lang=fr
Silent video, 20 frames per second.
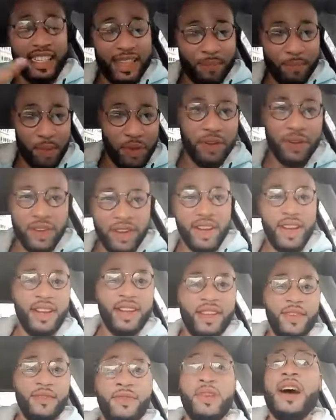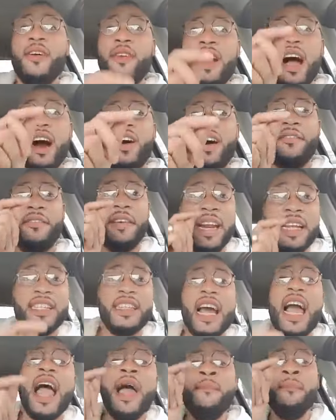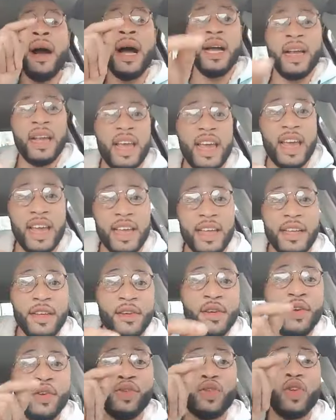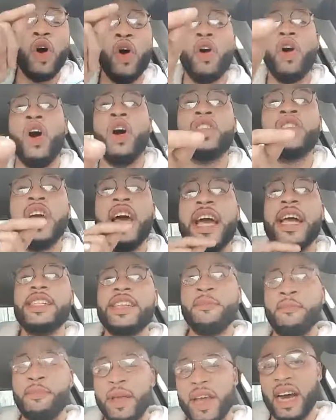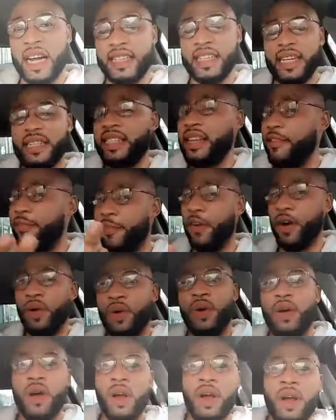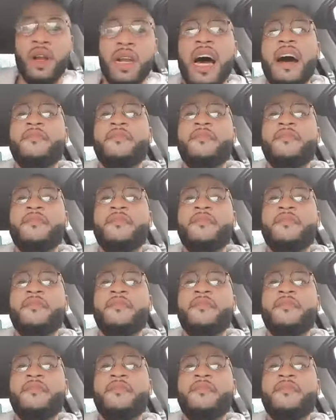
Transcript: plus Vous la voyez encore faire les Elle manquait. Son compte a été piraté, c'est faux. La